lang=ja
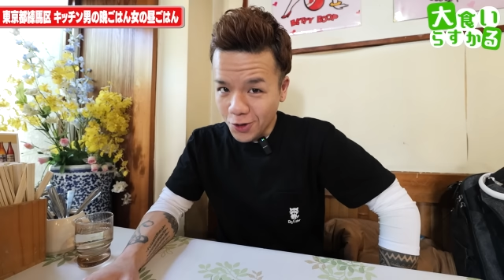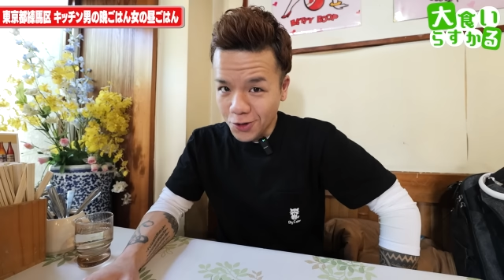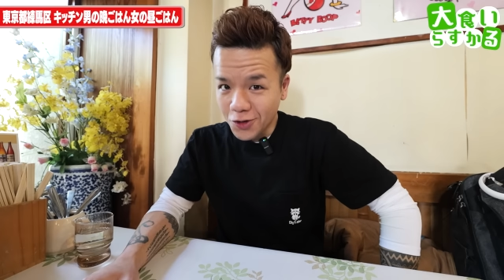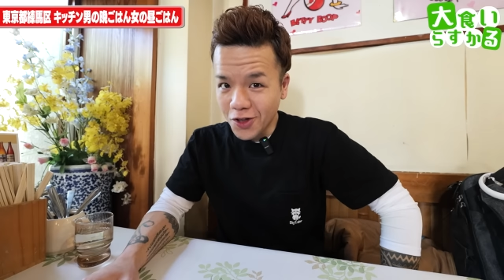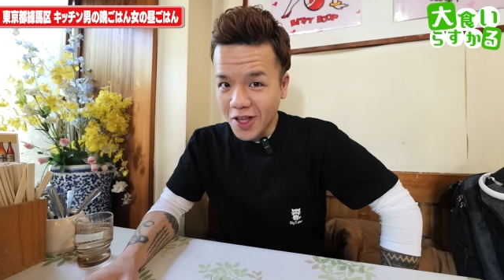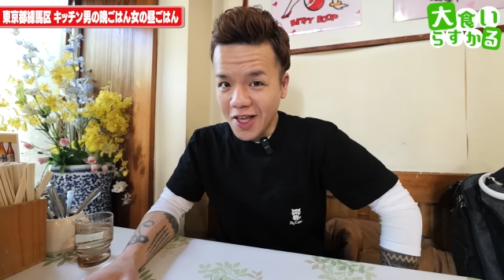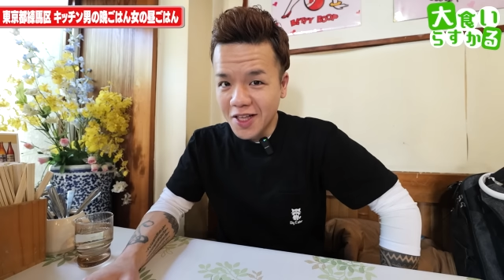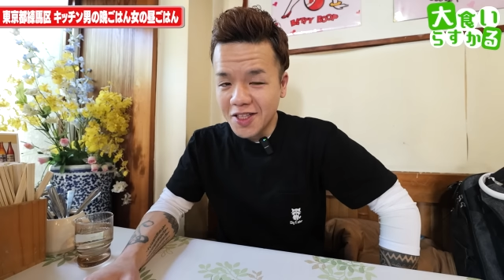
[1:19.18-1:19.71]
というこ
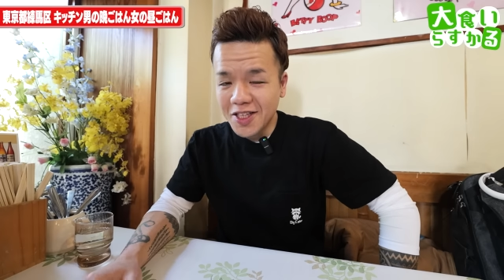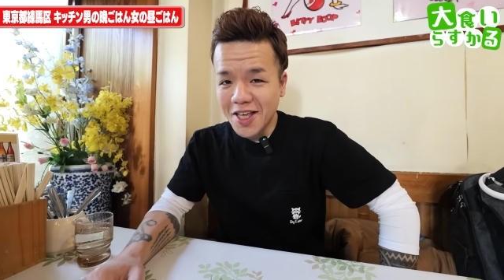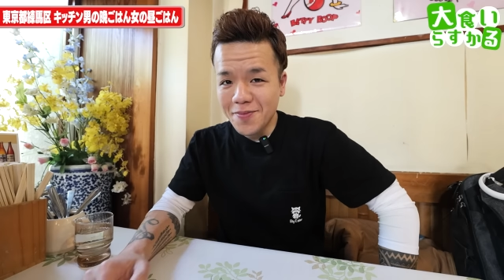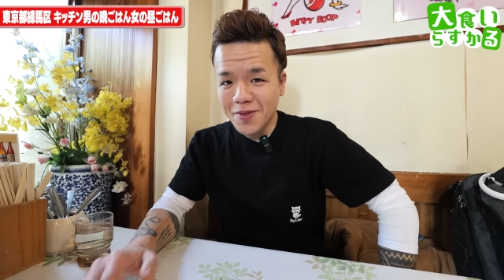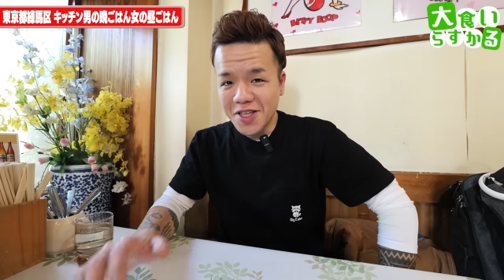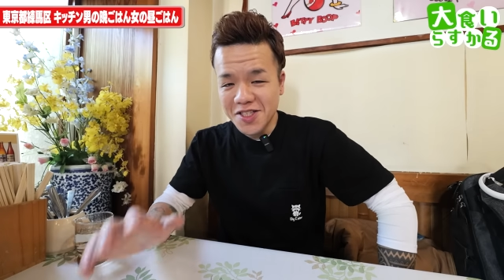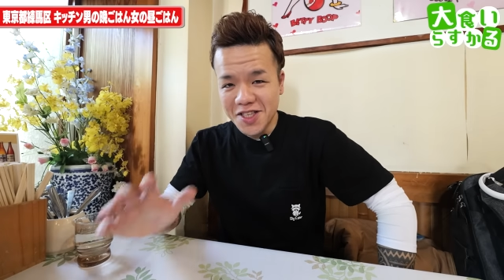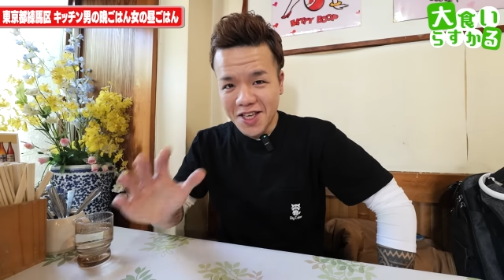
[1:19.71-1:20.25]
とで、ただ
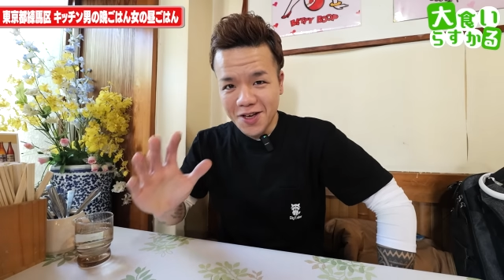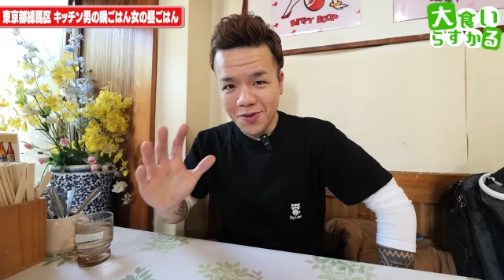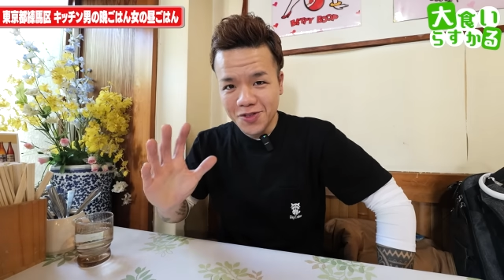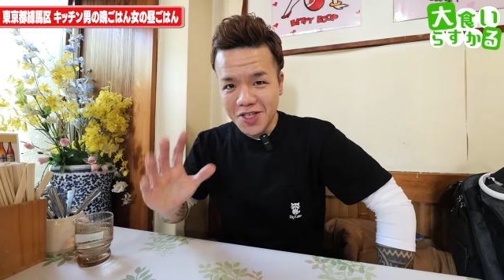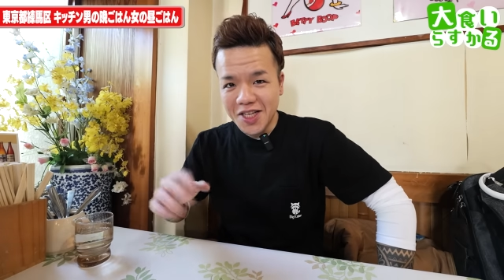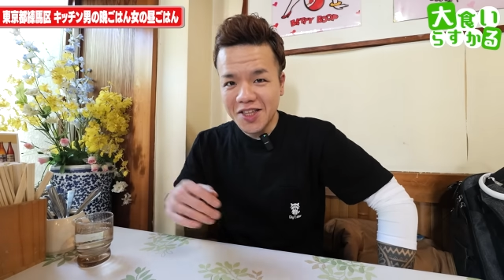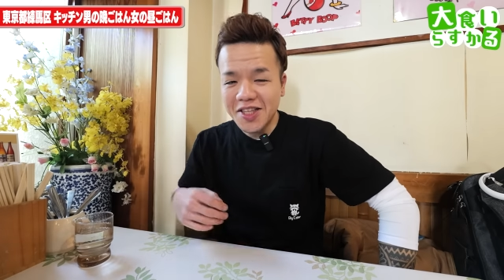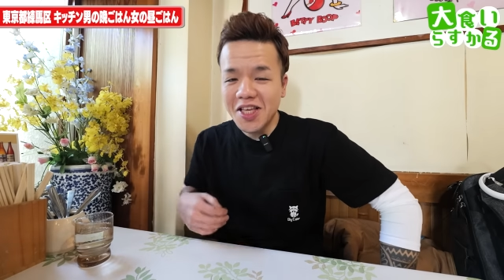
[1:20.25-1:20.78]
いまですね
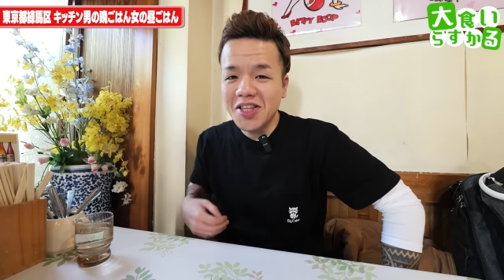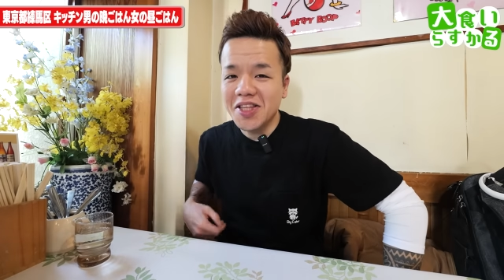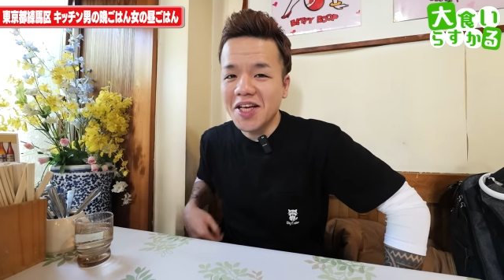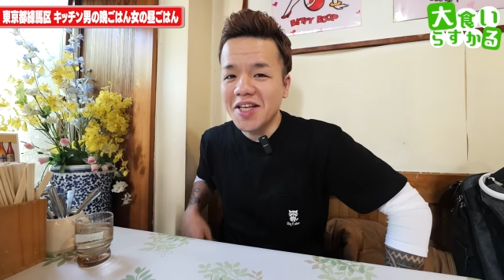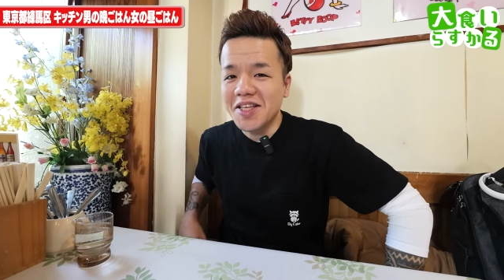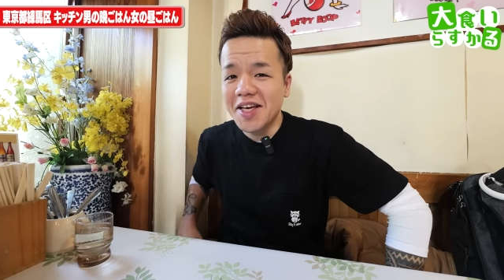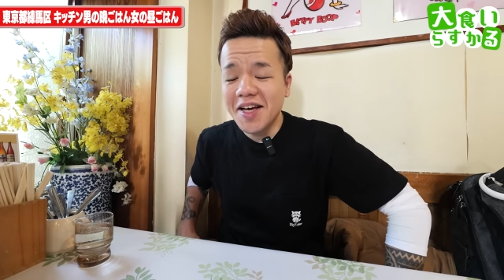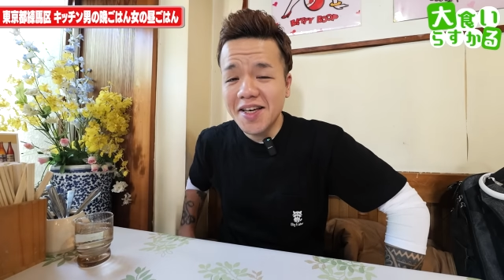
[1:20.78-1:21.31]
こちら店
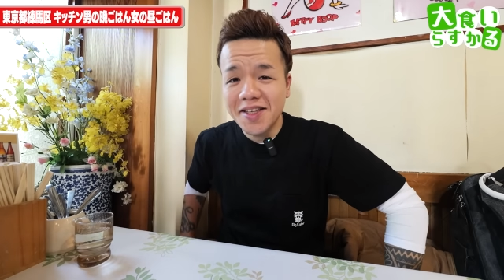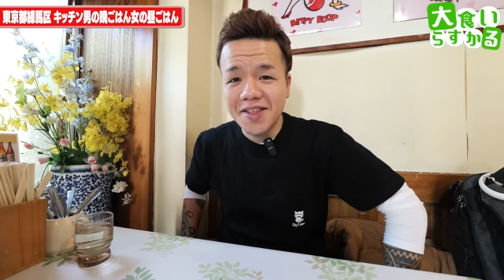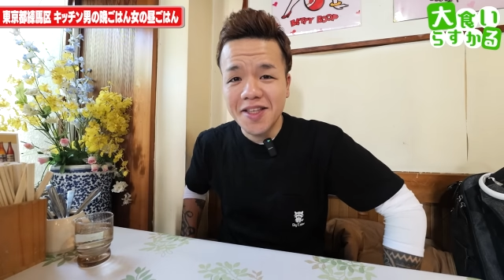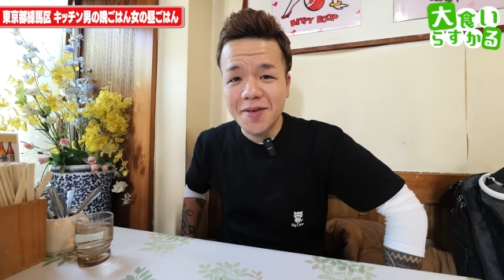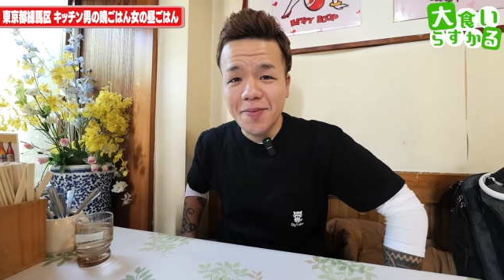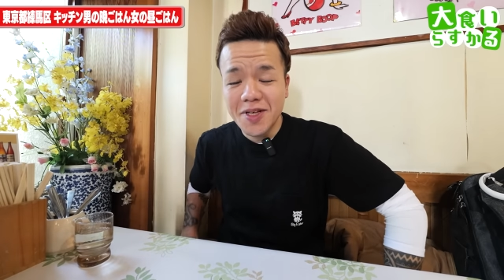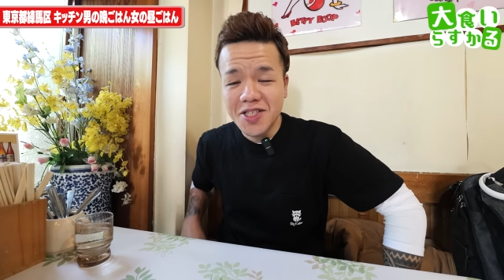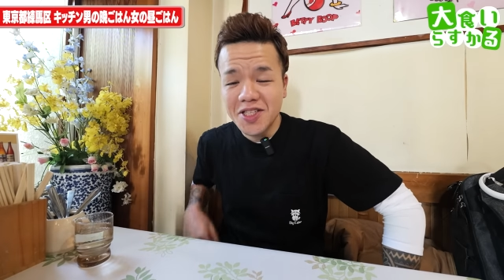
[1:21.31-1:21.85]
内に入っ
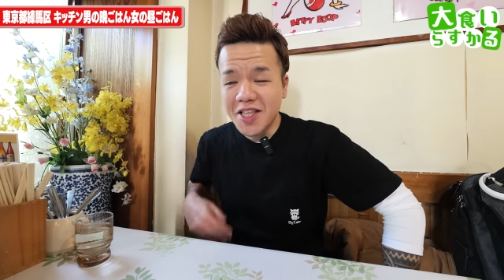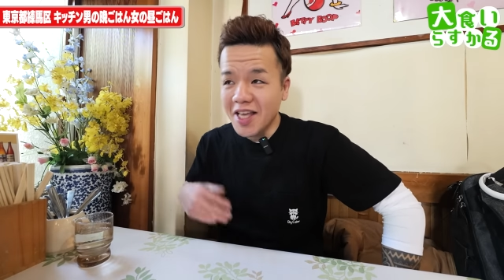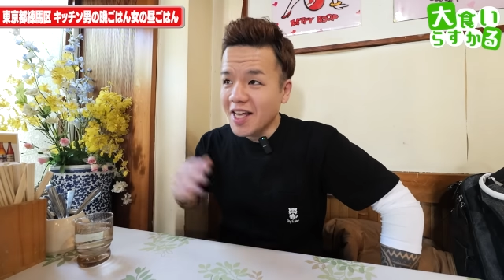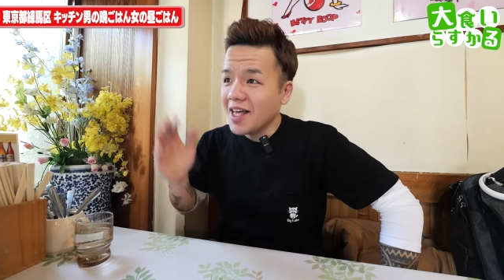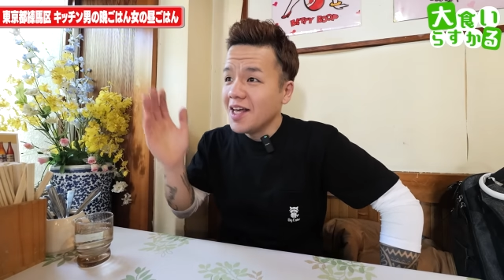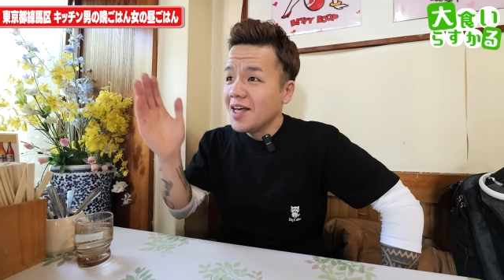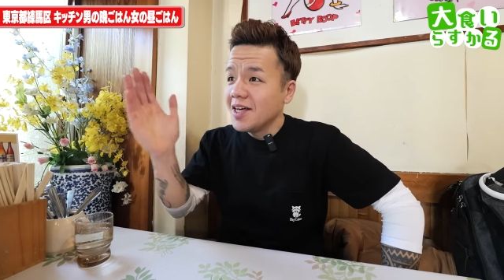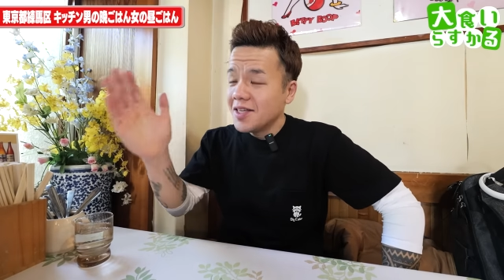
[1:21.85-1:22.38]
てまし
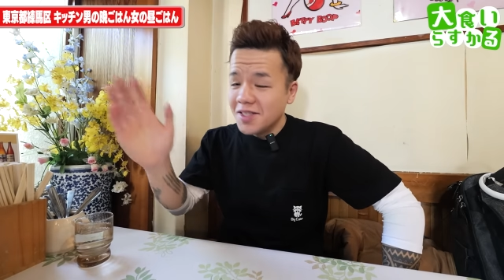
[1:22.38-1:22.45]
て、